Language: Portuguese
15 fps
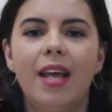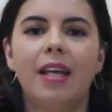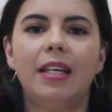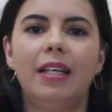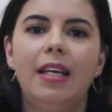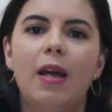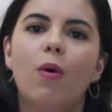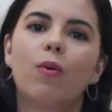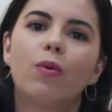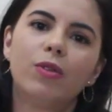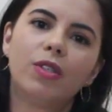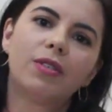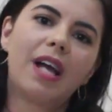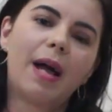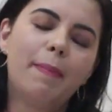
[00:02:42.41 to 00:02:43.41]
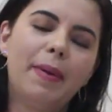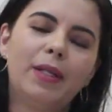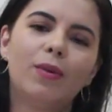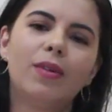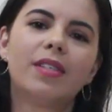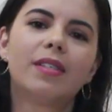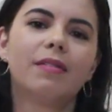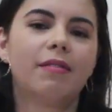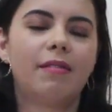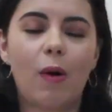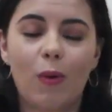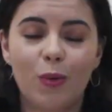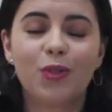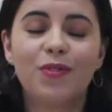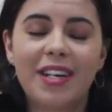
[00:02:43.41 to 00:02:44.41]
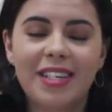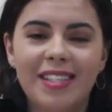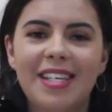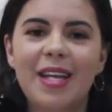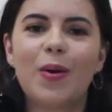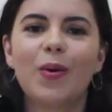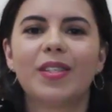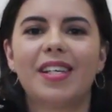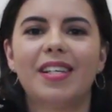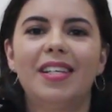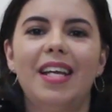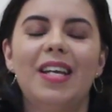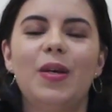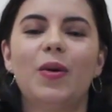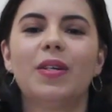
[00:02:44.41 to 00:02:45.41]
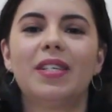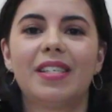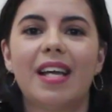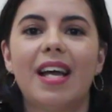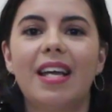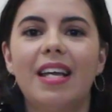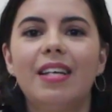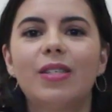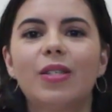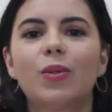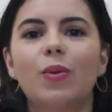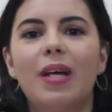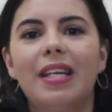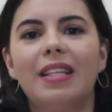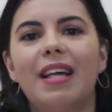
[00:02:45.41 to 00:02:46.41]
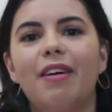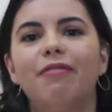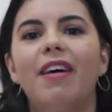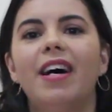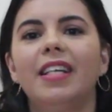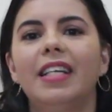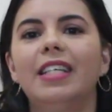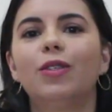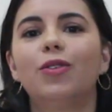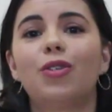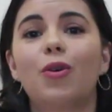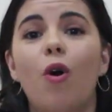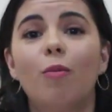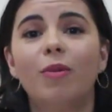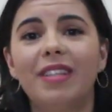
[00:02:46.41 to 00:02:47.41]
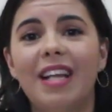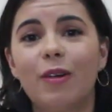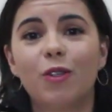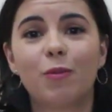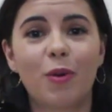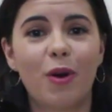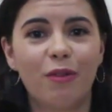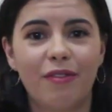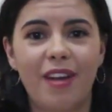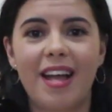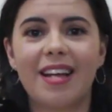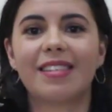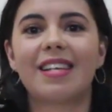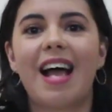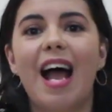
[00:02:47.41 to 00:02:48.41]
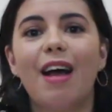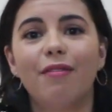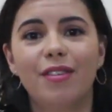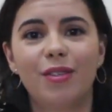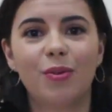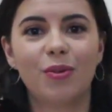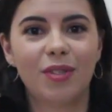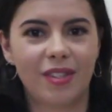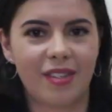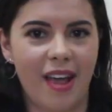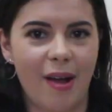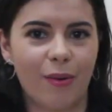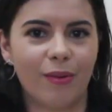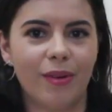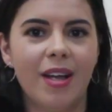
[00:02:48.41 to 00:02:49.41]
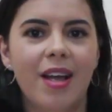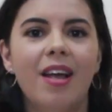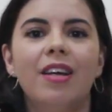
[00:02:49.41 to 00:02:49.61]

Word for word: E alguns capítulos, alguns versículos anteriores a isso, ele está falando de como Deus provê as aves do céu,